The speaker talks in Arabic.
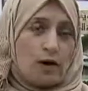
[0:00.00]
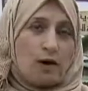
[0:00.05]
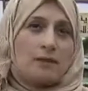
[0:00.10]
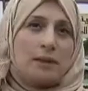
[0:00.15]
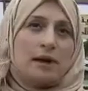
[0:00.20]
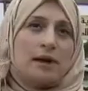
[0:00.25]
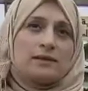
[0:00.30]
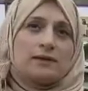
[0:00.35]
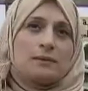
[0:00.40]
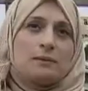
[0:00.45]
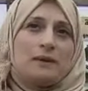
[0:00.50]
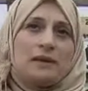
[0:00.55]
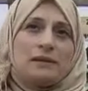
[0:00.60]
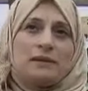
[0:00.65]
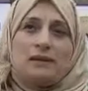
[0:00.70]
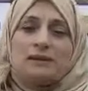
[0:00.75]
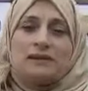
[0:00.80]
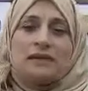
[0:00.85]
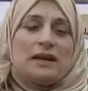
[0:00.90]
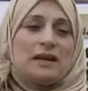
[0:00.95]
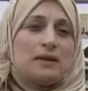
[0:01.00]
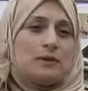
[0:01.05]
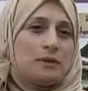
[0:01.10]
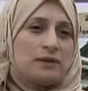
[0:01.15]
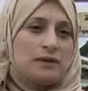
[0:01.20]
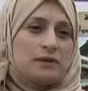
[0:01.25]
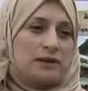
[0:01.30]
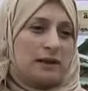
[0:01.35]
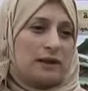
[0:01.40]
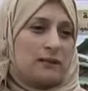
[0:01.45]
باغ اكزومبل عندنا التلاميذ
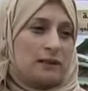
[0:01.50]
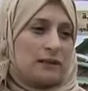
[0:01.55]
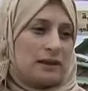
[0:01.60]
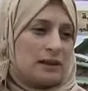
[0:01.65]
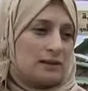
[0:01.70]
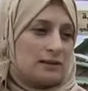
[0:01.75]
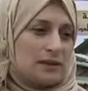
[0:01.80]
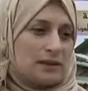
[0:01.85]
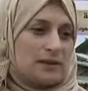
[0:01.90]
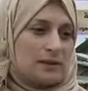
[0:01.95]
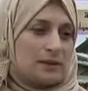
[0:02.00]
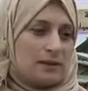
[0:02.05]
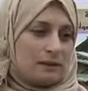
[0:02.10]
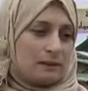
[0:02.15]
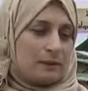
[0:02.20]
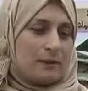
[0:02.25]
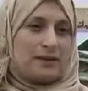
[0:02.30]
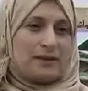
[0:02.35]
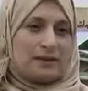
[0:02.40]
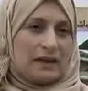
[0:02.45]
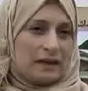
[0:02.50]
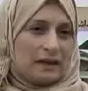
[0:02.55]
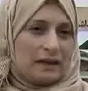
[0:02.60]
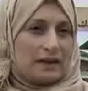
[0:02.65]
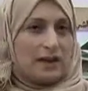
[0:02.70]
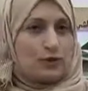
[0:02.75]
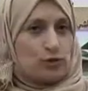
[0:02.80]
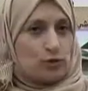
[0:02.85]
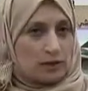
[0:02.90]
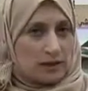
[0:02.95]
تاع المدرسه البيطاريه يجوا